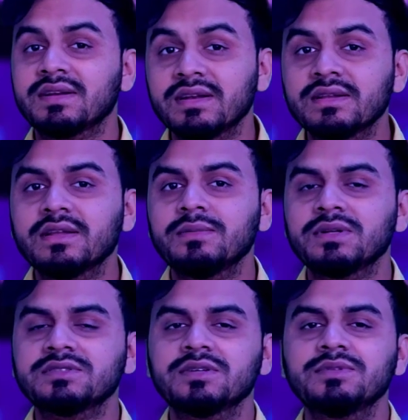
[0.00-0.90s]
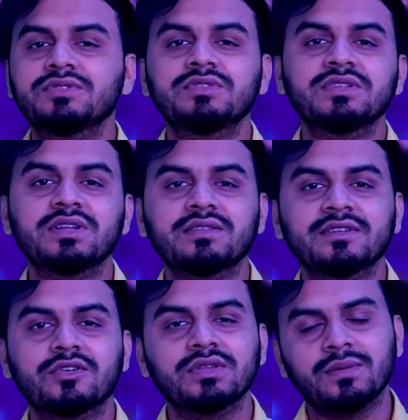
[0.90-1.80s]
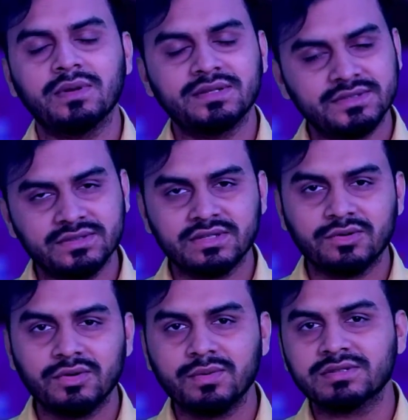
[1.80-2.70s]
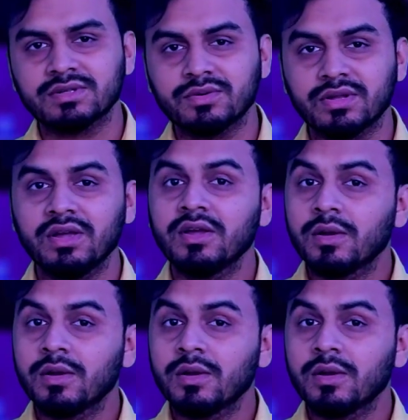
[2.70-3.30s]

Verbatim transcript: ট্রেনিং নেবেন সে বিষয়টি নিয়ে আজকে কথা বলার চেষ্টা করবো আশা করি